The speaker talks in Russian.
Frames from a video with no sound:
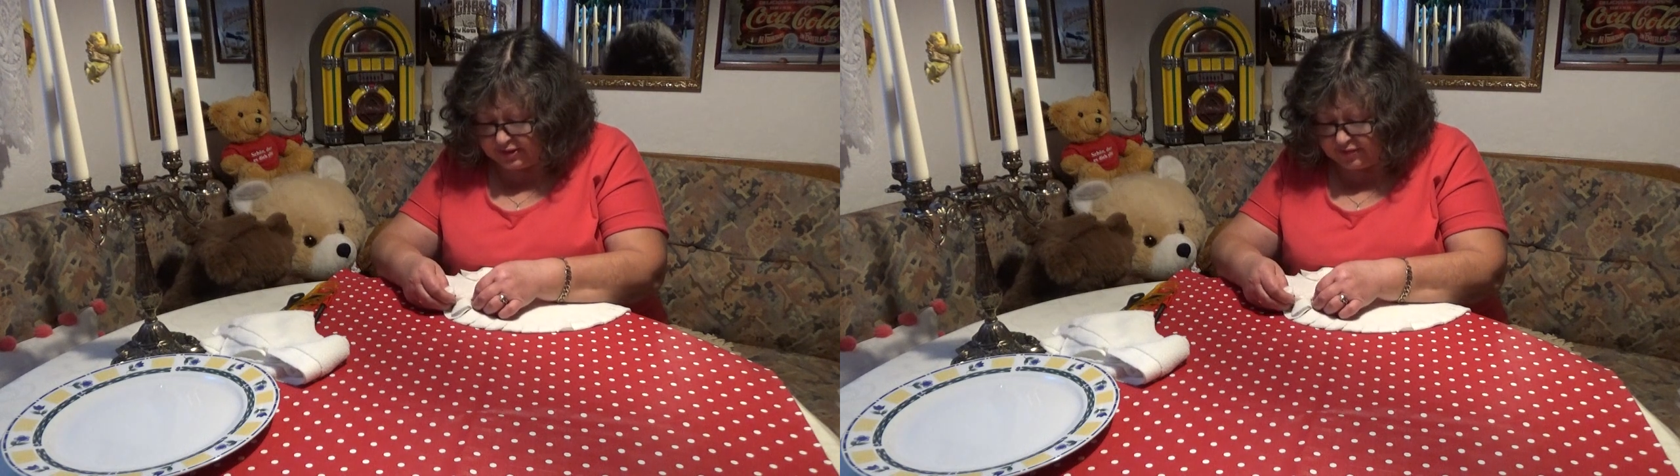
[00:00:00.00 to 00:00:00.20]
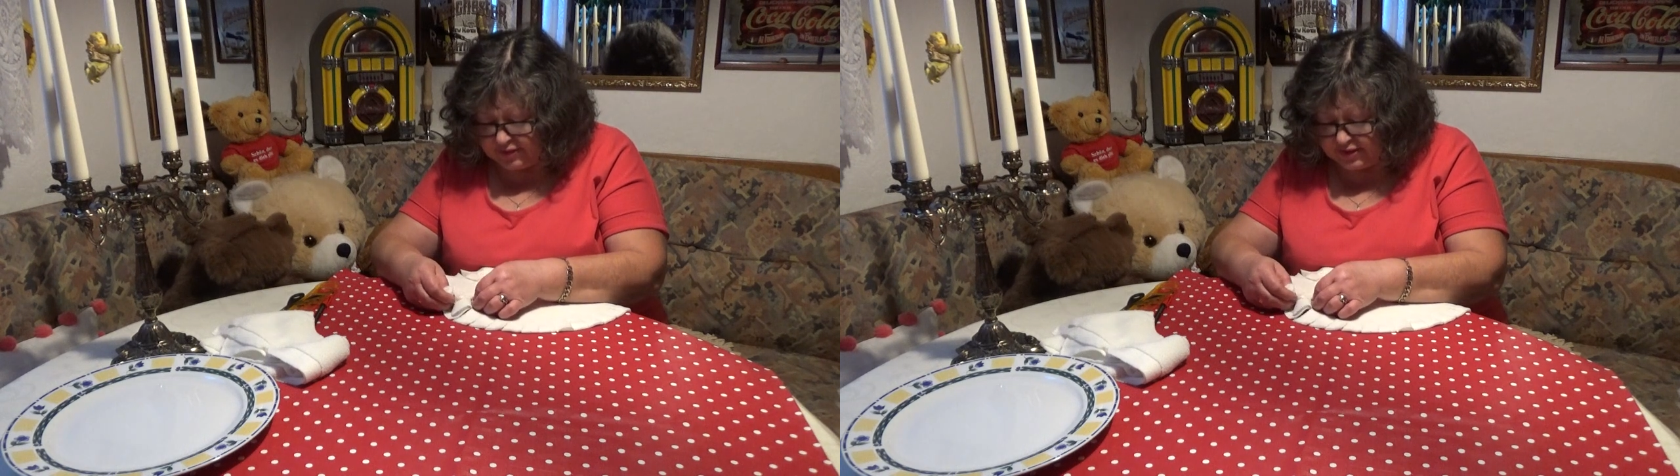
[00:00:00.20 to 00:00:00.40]

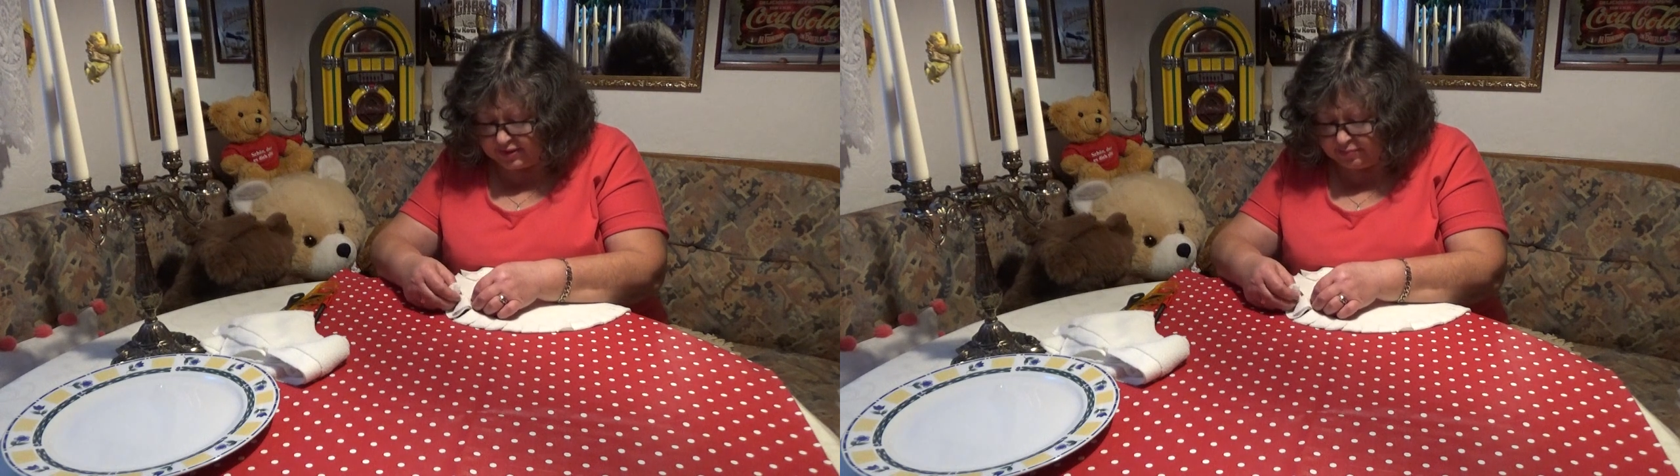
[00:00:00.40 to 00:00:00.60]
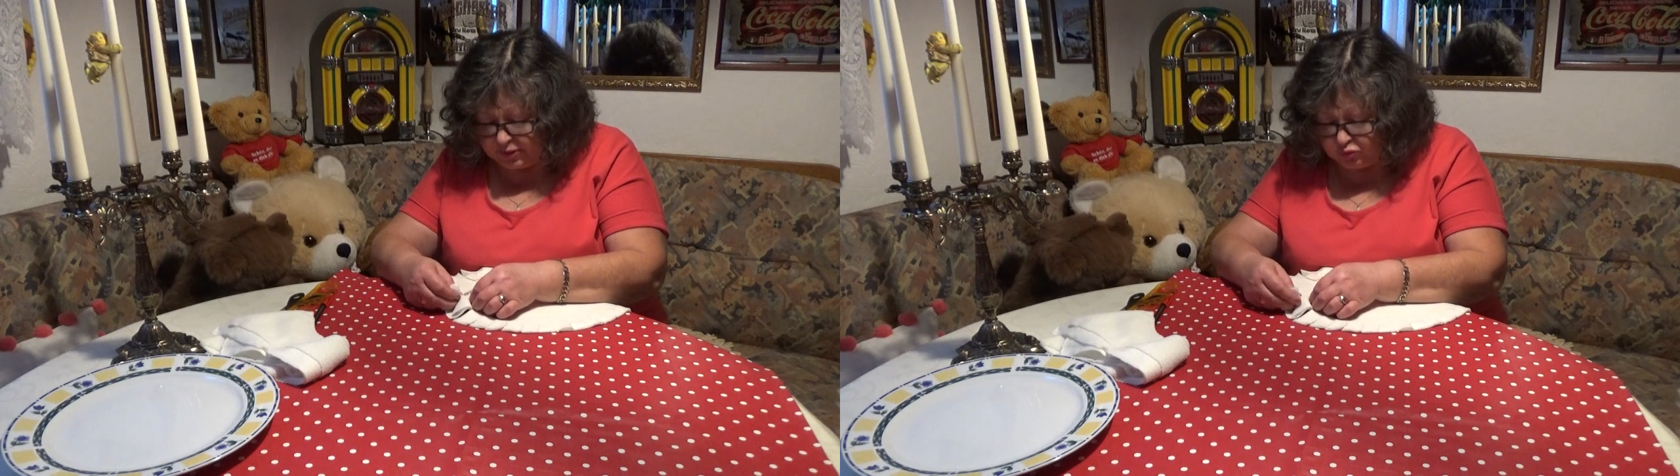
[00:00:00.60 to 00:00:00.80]

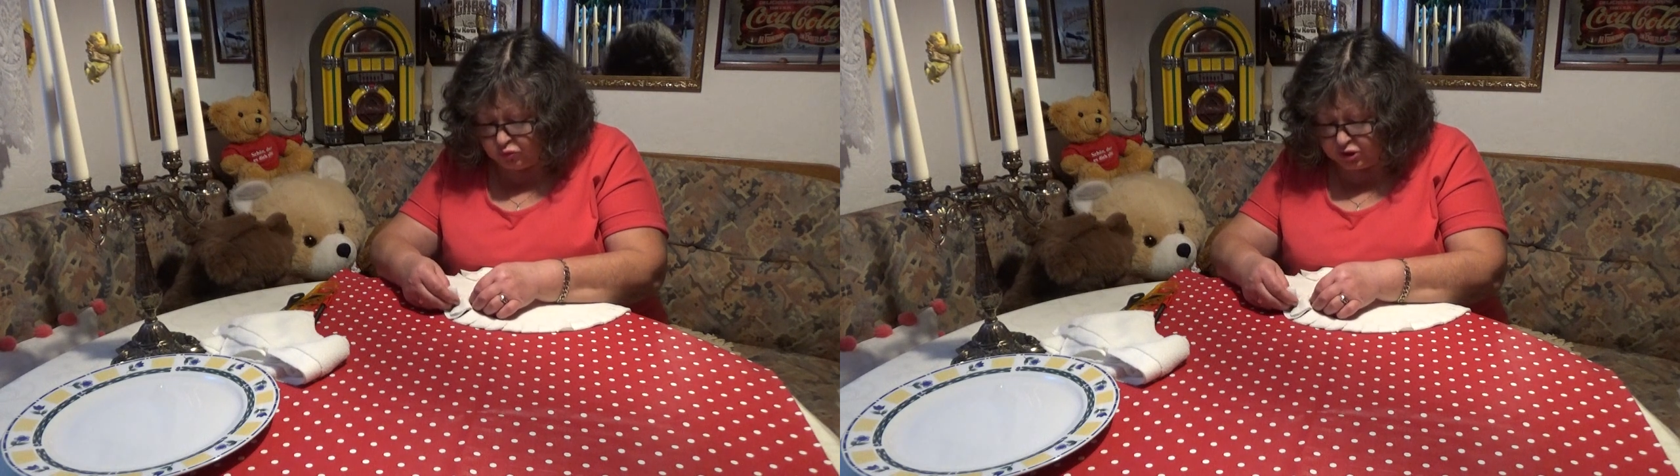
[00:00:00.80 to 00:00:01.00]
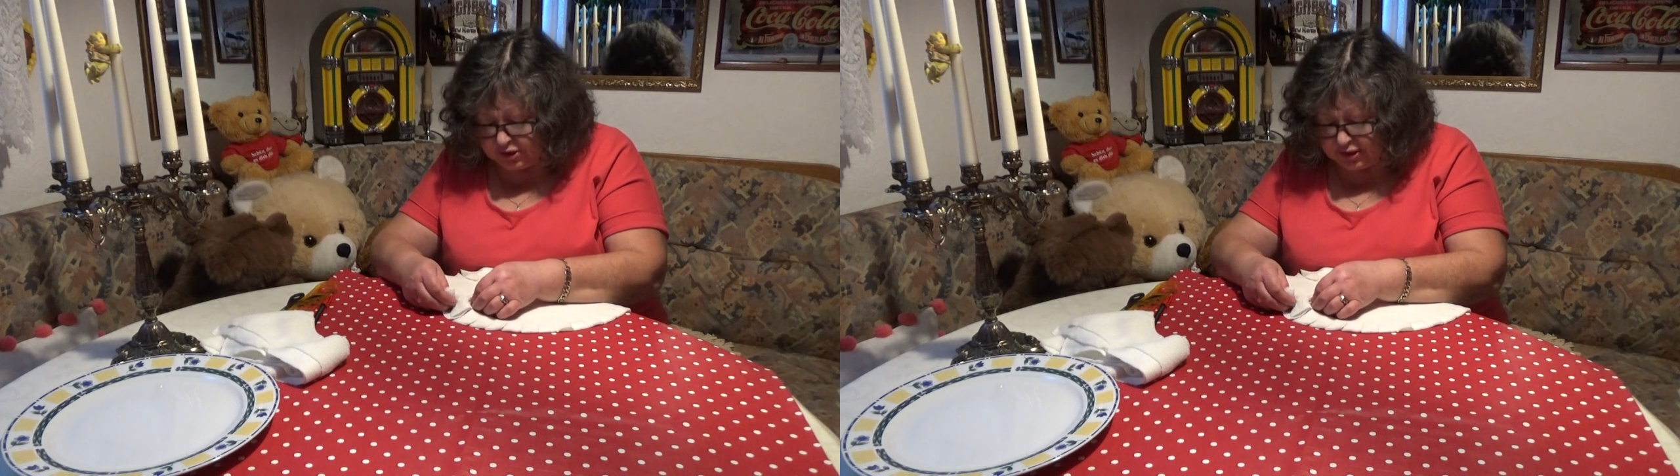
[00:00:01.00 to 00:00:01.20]
завязать
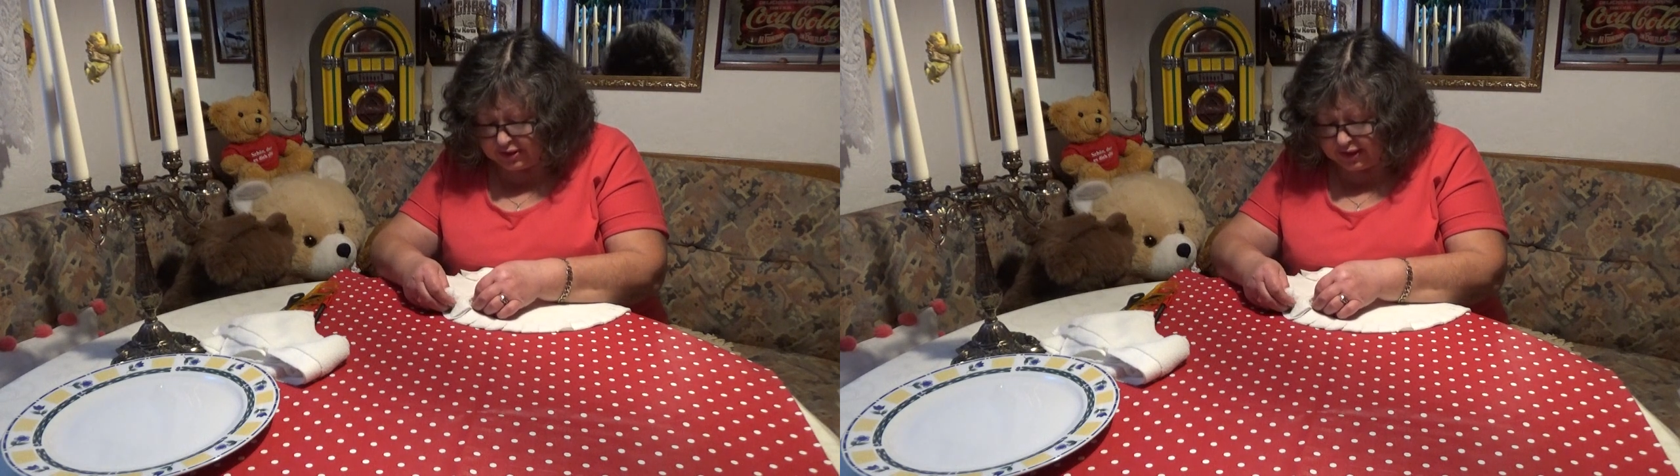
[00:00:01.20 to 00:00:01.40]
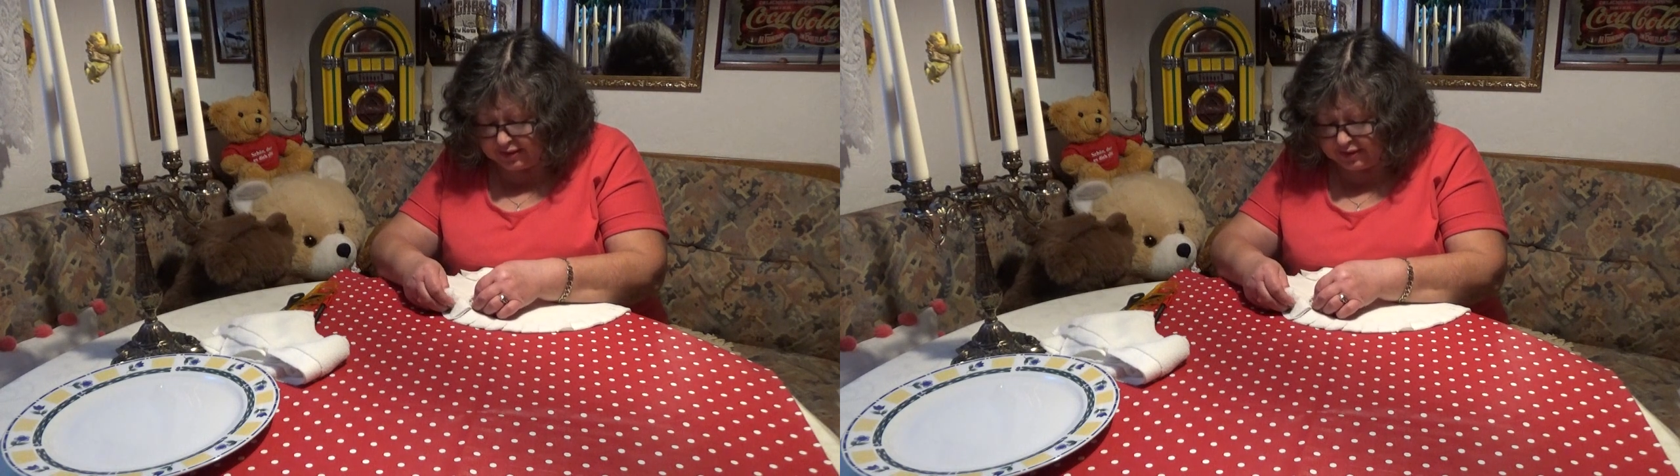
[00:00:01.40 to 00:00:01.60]
потуже,
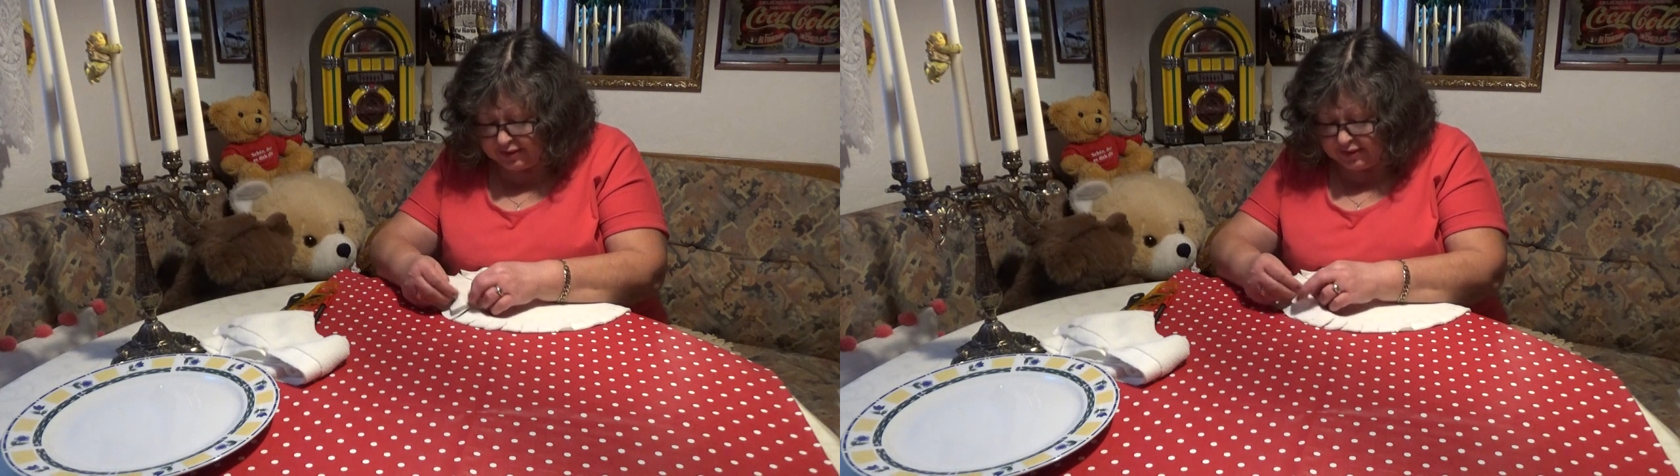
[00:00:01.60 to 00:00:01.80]
тогда